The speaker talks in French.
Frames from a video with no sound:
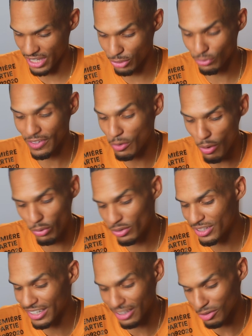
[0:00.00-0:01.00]
Et tu sais quoi, au
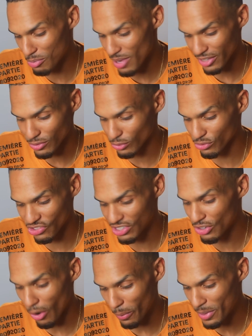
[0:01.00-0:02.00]
lieu d'écrire une berceuse où je
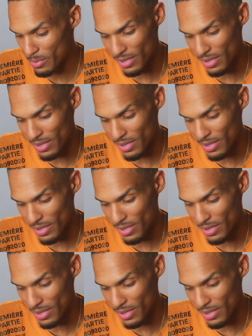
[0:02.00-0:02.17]
dis dormez,